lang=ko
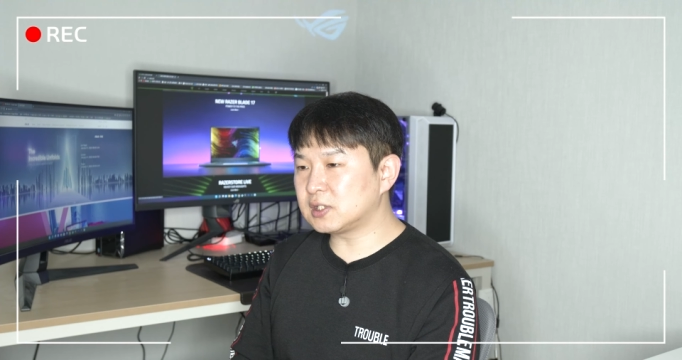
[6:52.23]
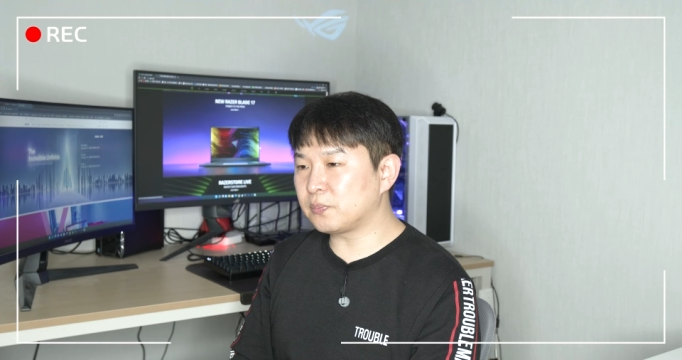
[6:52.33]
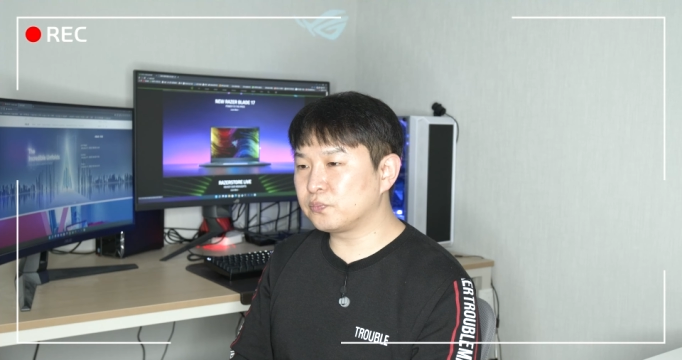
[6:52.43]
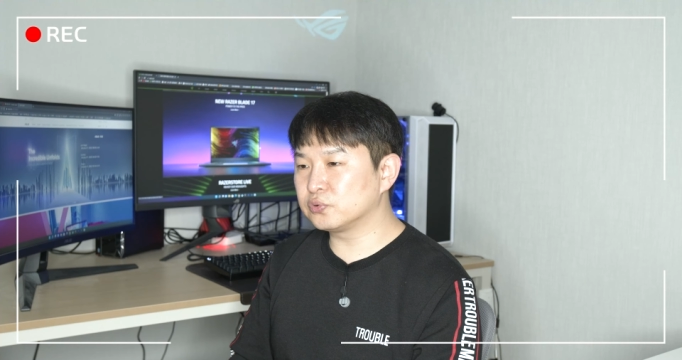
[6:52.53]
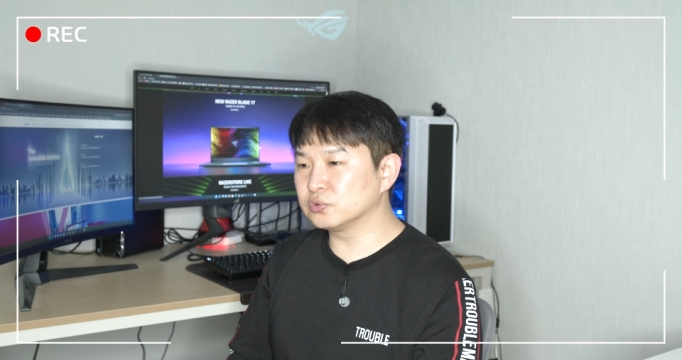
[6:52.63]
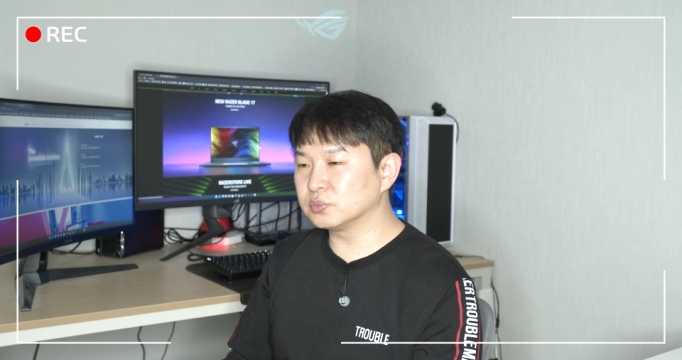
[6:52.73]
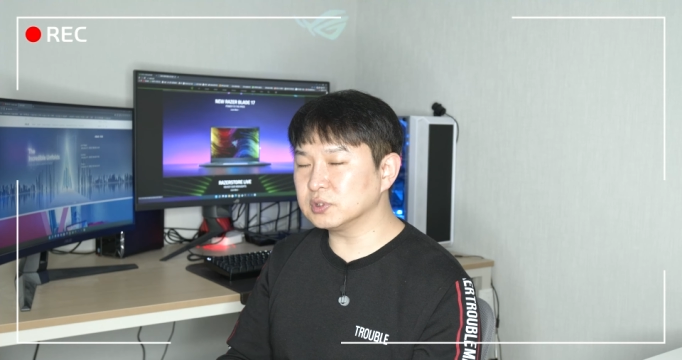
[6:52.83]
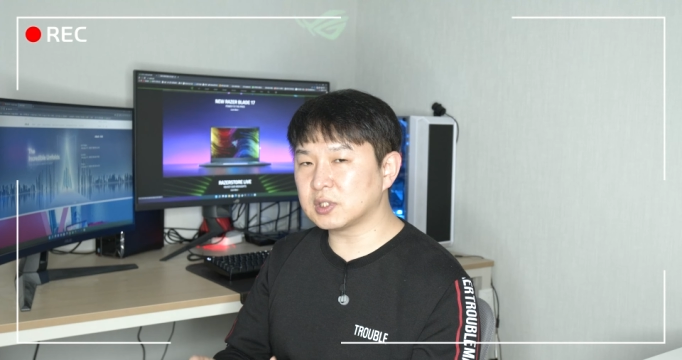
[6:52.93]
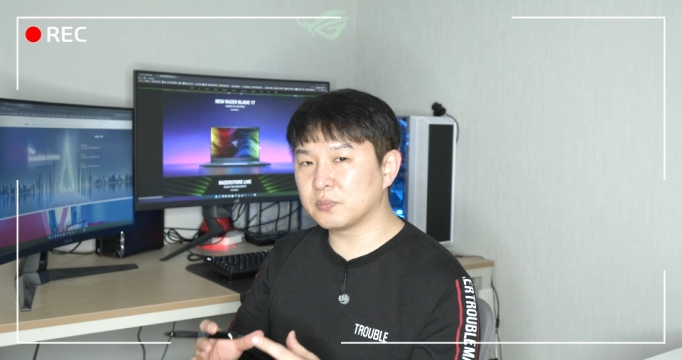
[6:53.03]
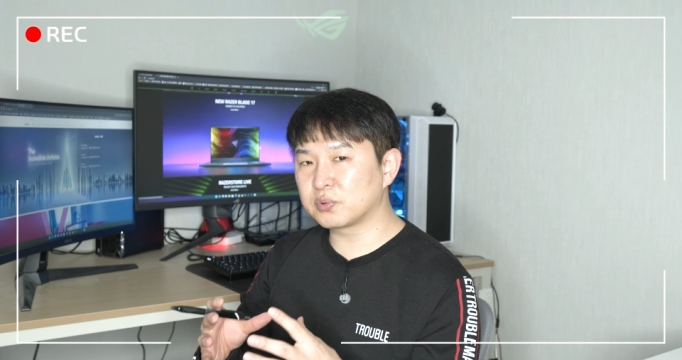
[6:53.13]

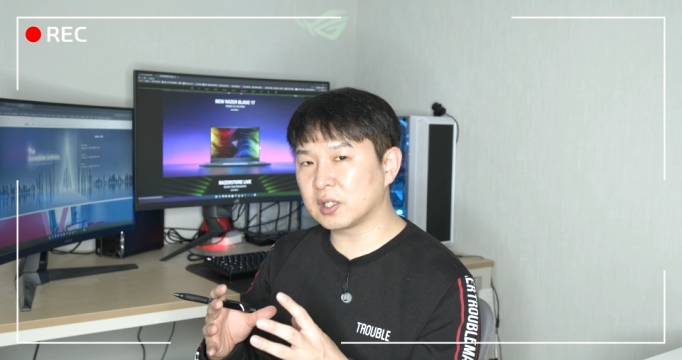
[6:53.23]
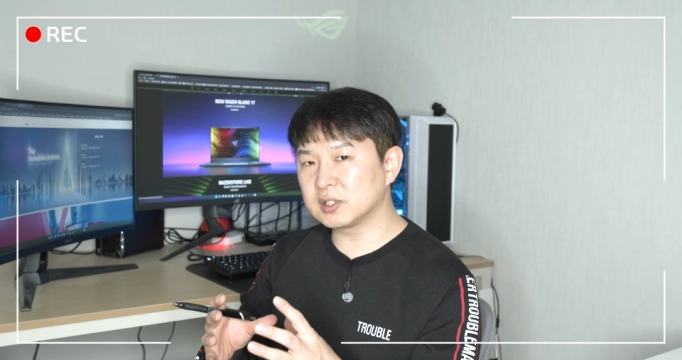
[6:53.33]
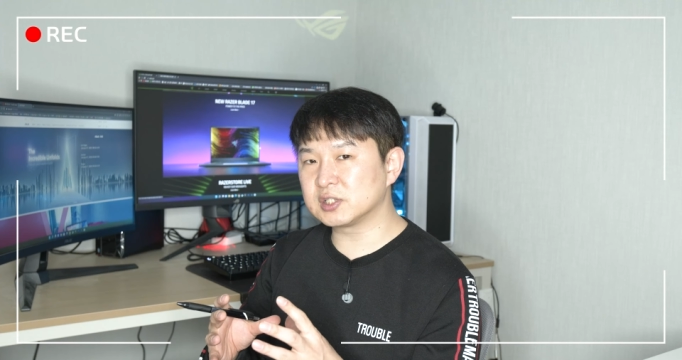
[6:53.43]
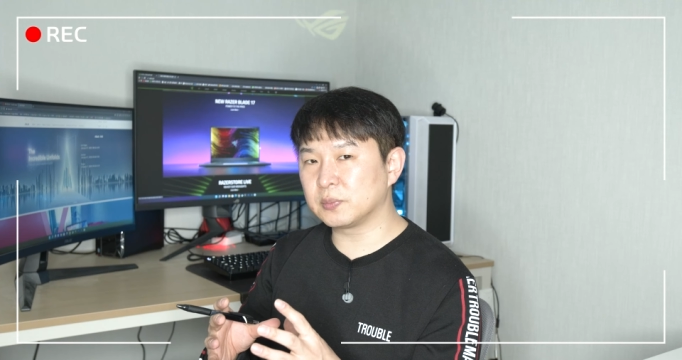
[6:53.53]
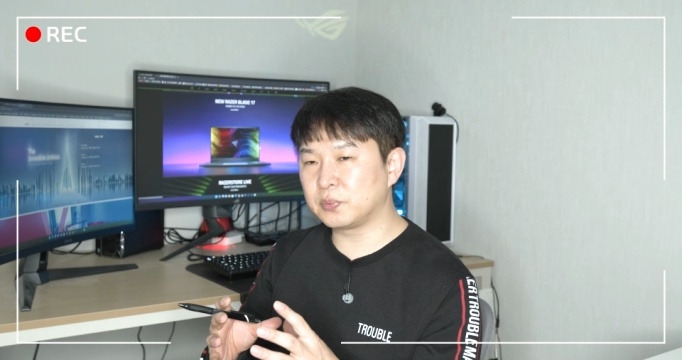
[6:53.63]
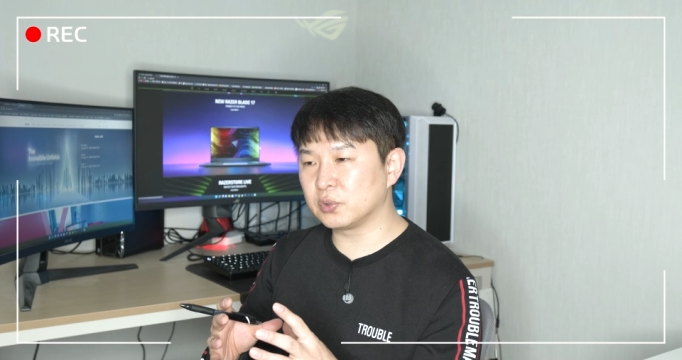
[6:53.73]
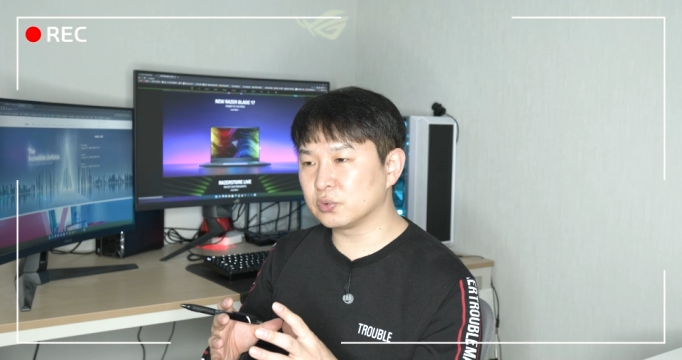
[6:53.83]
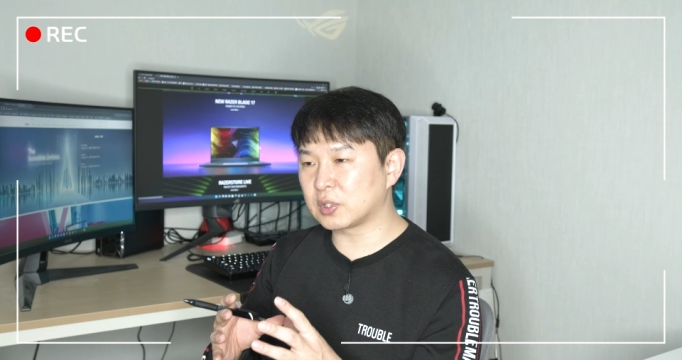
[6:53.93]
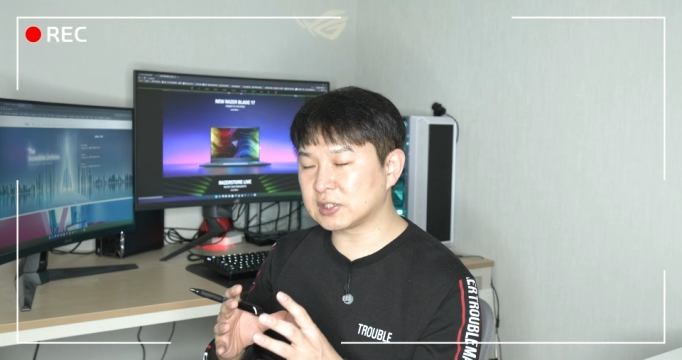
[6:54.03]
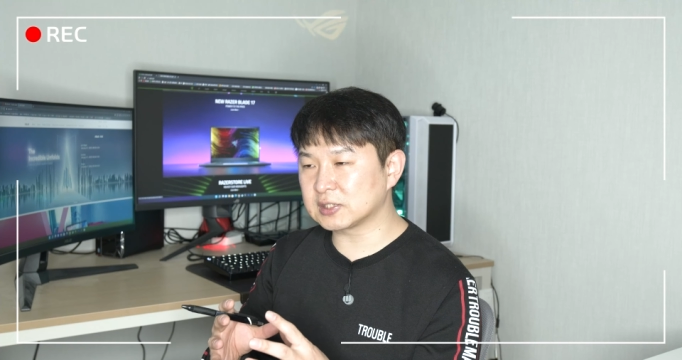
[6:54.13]
제품은 렘브란트
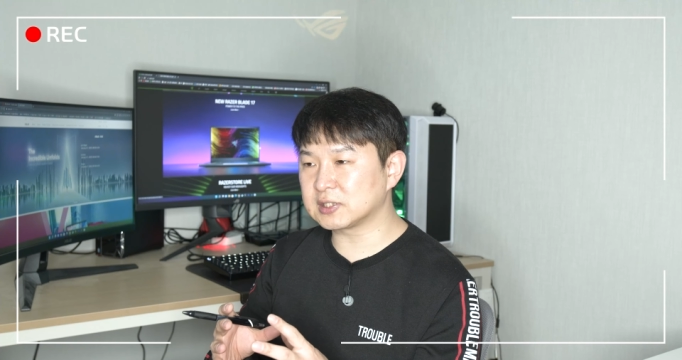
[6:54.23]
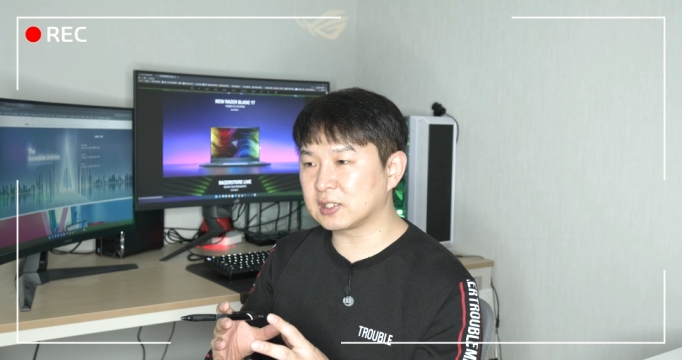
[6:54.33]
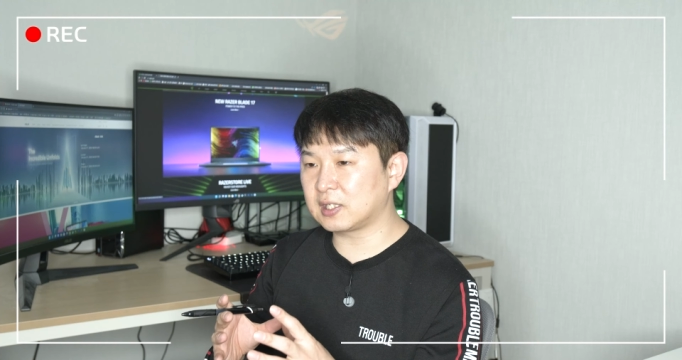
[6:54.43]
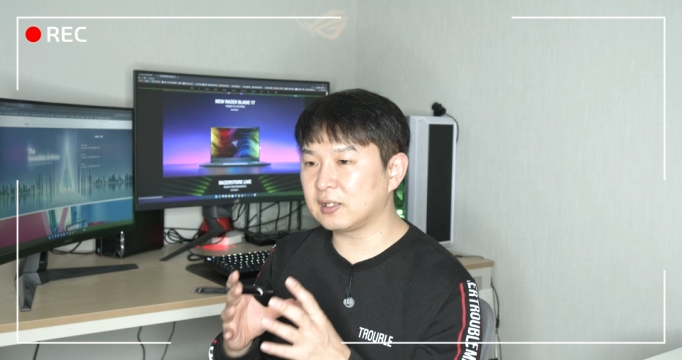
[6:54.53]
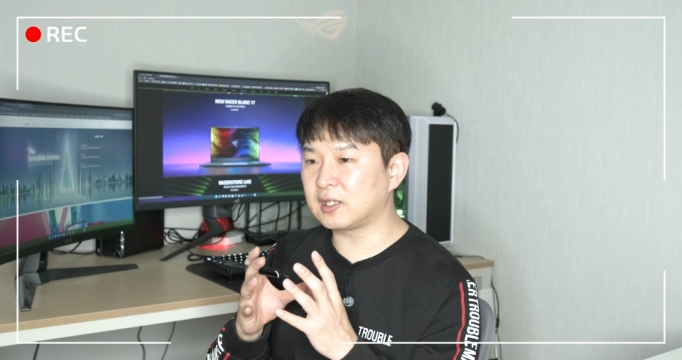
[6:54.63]
CPU가 장착된